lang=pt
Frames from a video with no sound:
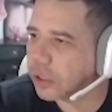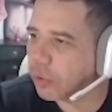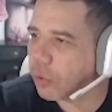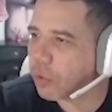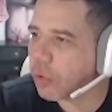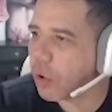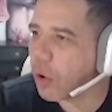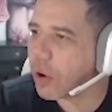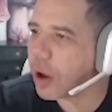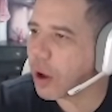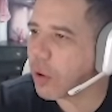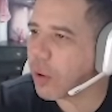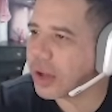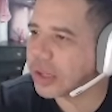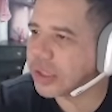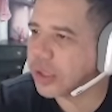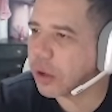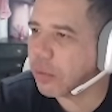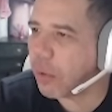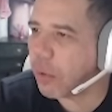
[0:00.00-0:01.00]
seu Wukong é
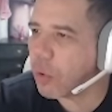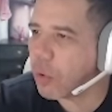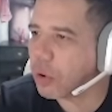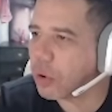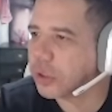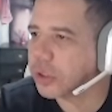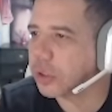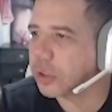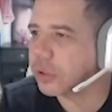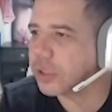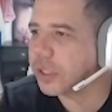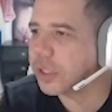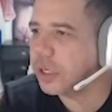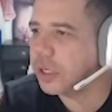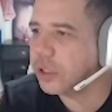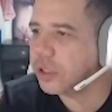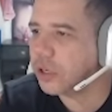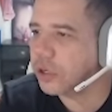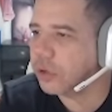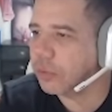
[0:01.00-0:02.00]
quase tão bom quanto seu
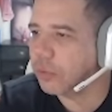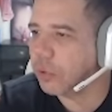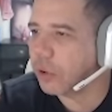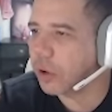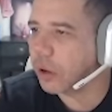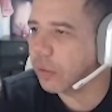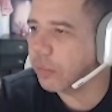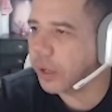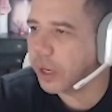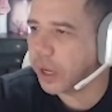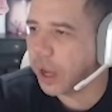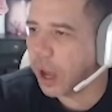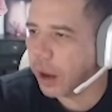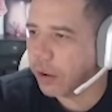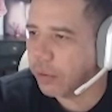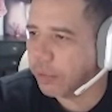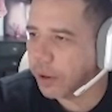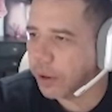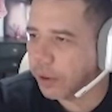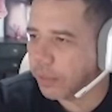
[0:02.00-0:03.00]
Singe de Muka.
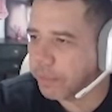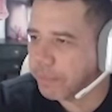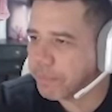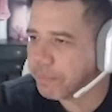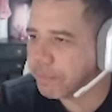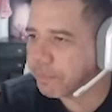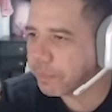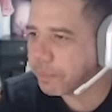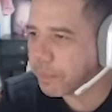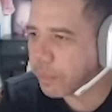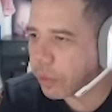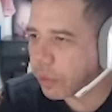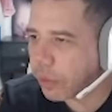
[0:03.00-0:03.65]
Obrigado, mano. É,